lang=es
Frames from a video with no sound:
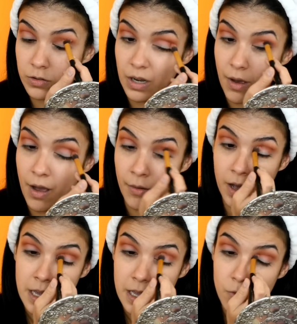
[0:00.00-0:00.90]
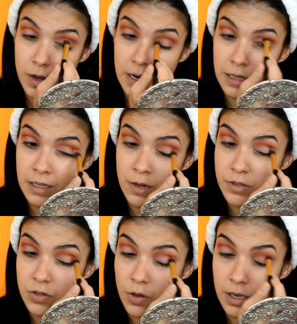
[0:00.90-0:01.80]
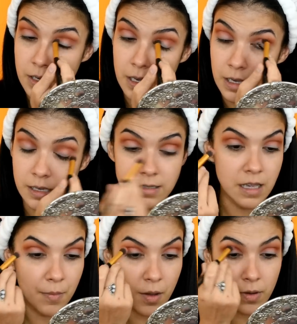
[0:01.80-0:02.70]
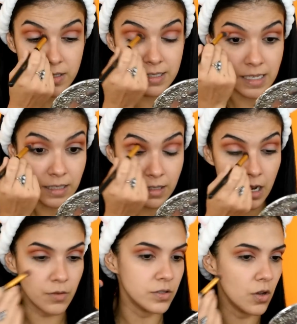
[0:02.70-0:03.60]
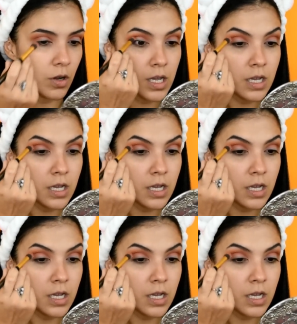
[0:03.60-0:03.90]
Trabajaba en un canal de televisión que, se llamaba City Televisión.